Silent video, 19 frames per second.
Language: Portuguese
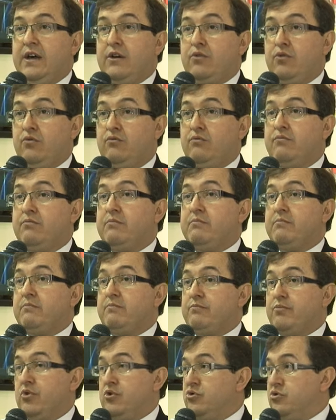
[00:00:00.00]
com
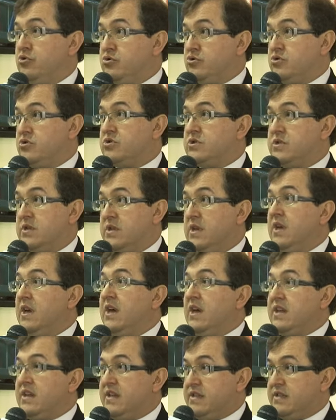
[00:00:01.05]
produtos
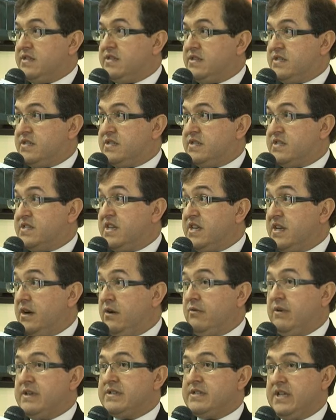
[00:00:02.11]
que
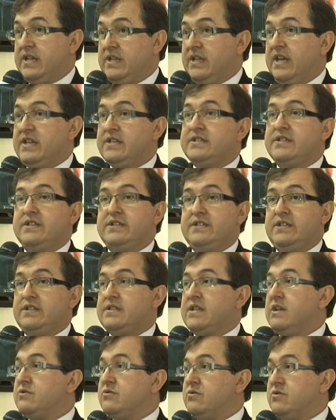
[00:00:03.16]
sigam as tendências de
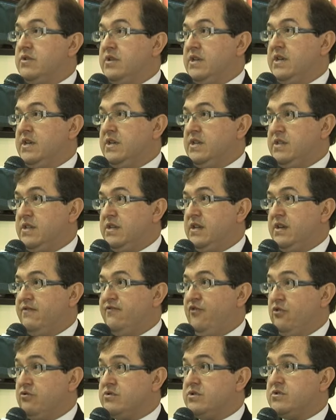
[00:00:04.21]
tanto de, de
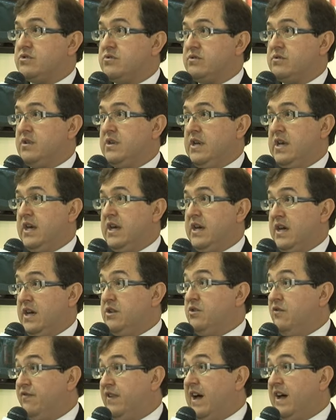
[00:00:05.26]
fontes uh,
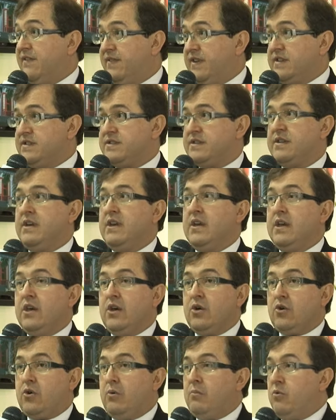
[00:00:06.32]
renováveis,
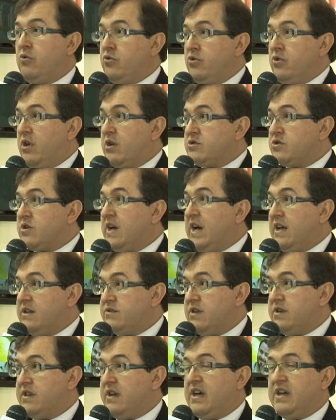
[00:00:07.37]
como no nosso
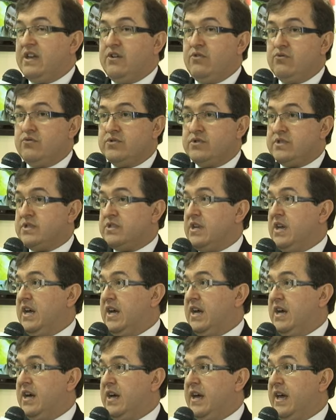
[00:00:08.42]
caso uh, os uh,
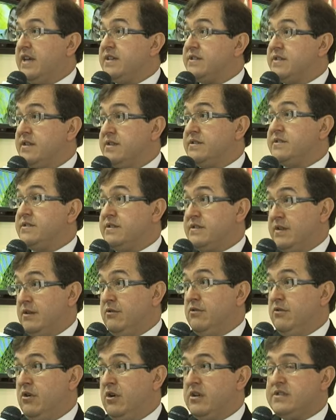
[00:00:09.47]
ésteres de
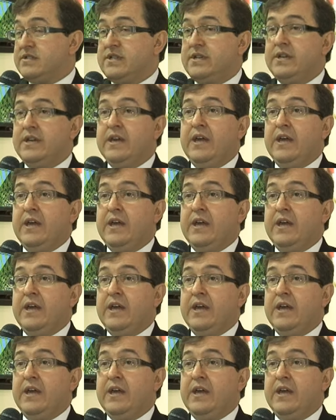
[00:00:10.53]
celulose.